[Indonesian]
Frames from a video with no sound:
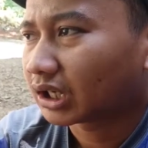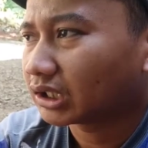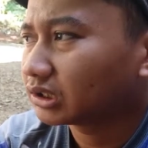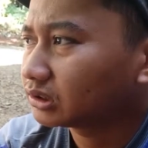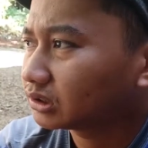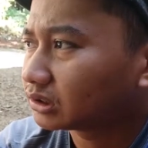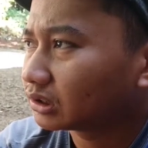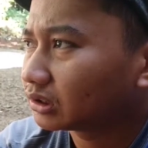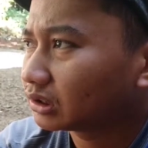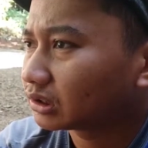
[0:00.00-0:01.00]
sayangnya
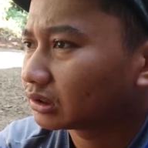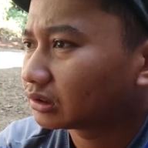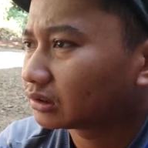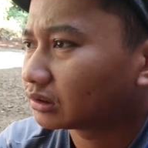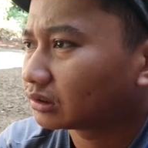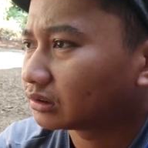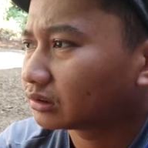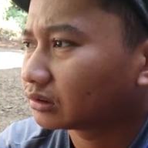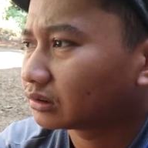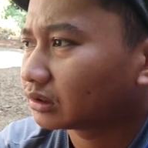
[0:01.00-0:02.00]
dia
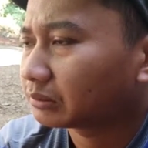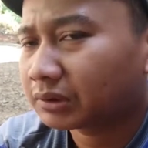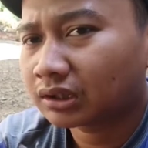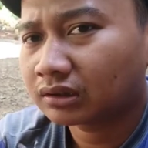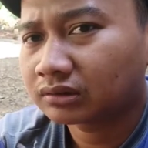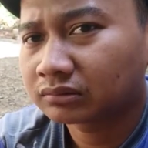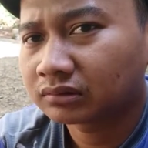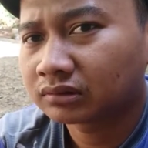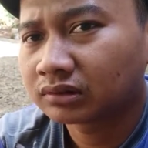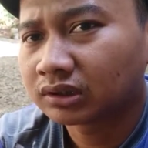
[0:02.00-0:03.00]
emang
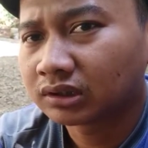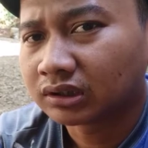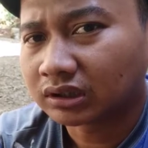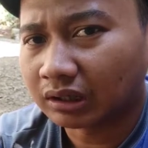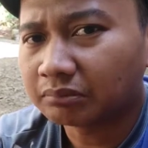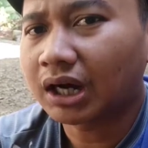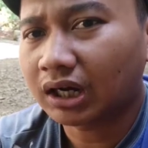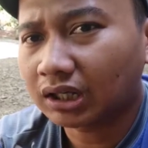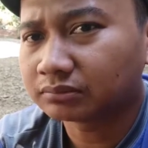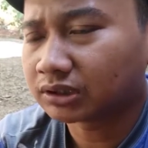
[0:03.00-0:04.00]
gak
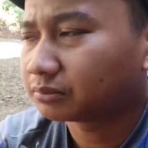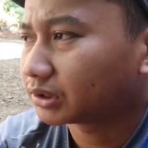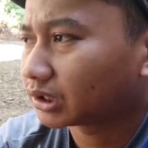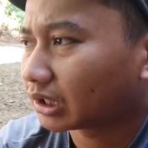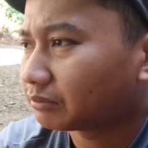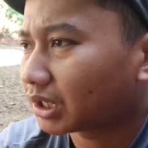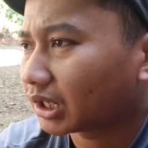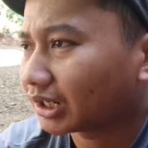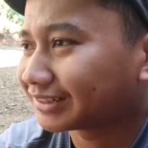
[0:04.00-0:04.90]
makan bener-bener gak makan